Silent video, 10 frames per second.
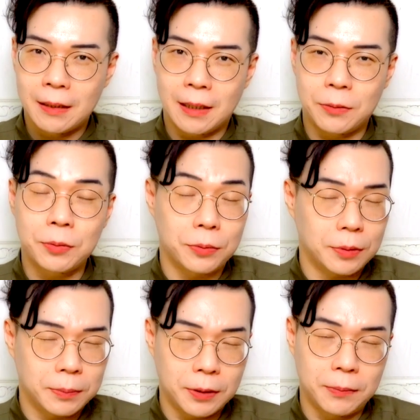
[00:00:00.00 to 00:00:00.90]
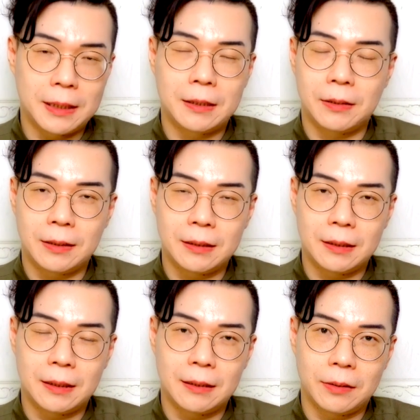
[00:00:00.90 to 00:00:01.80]
那处女座的朋友们在这段
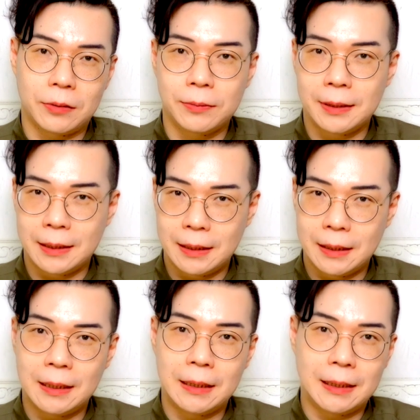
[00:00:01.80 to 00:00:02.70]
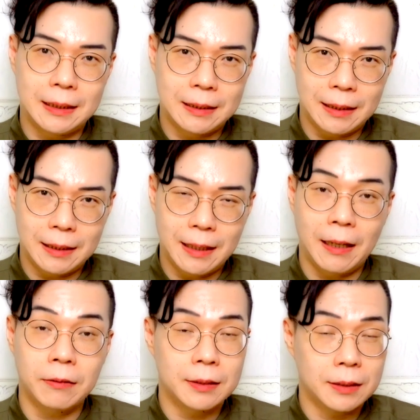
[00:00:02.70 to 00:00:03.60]
时间当中，记忆力、理解力
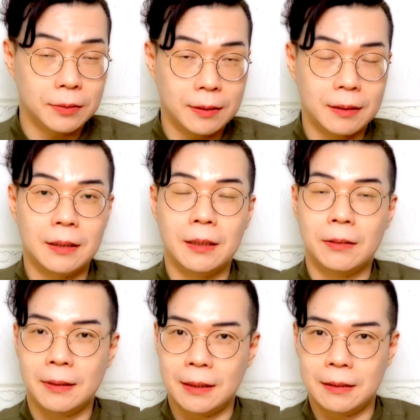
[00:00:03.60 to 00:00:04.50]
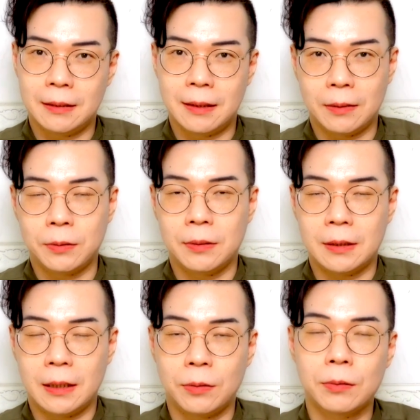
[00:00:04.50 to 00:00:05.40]
还有计算能力都很强，所以
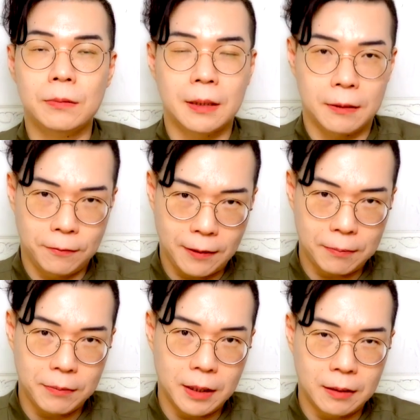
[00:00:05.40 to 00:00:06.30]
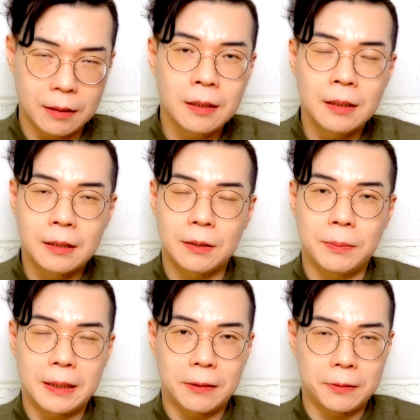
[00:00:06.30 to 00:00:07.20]
在数理方面呢，是
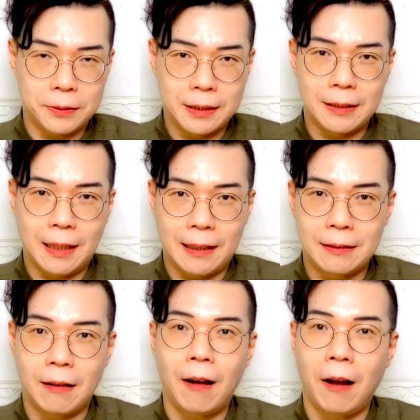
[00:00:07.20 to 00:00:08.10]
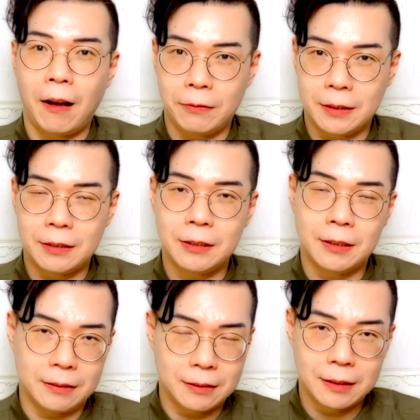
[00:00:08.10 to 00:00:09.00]
比较容易拿到好的
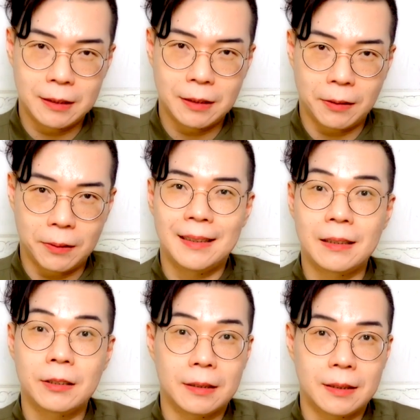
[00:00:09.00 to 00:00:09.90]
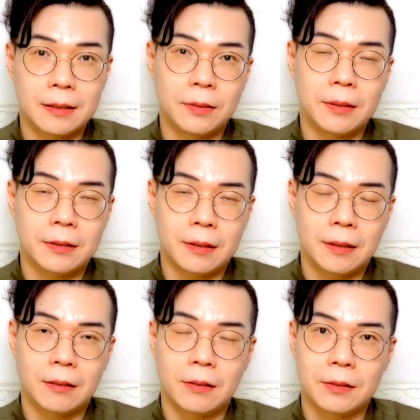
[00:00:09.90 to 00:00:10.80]
成绩的哦。但是呢，在四月二十二
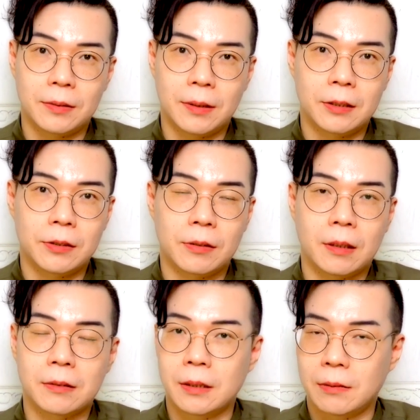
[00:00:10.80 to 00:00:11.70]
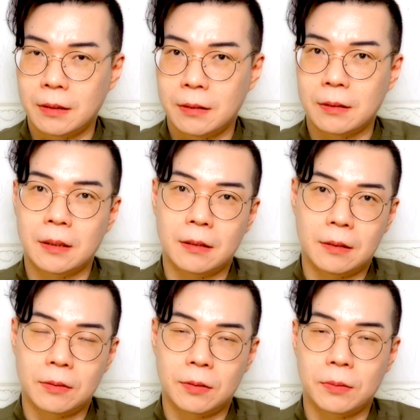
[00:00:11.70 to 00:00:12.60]
号到四月二十九号这段时间
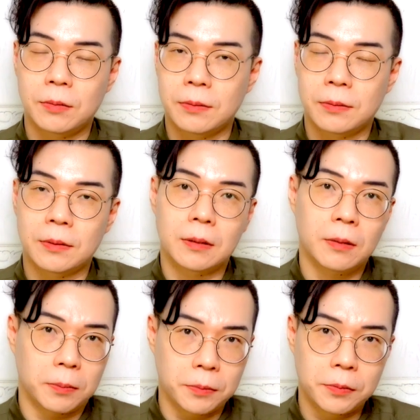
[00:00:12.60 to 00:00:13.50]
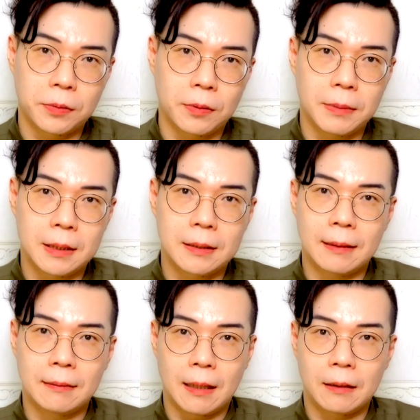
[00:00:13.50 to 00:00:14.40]
当中，处女座的同学们
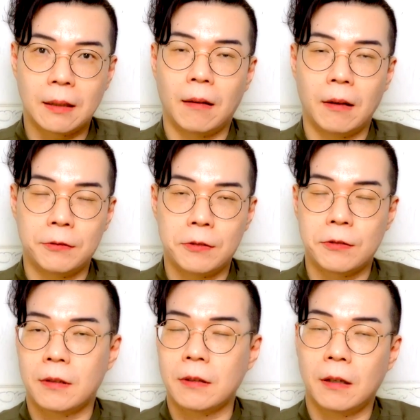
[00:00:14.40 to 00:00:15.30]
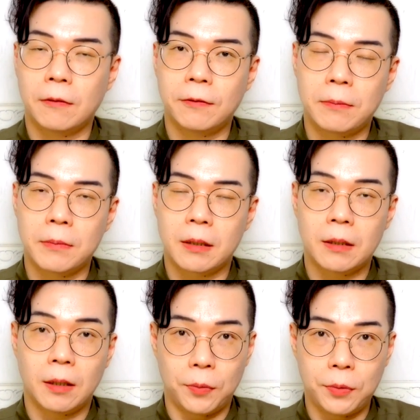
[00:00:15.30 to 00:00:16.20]
在大考还有证照考方面
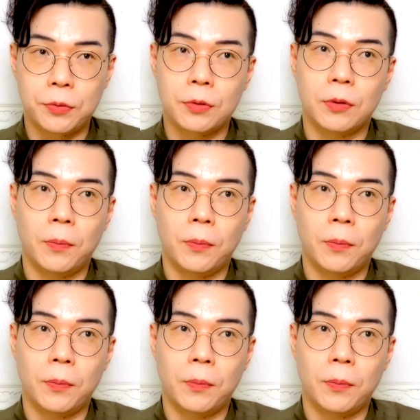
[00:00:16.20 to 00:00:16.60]
考运就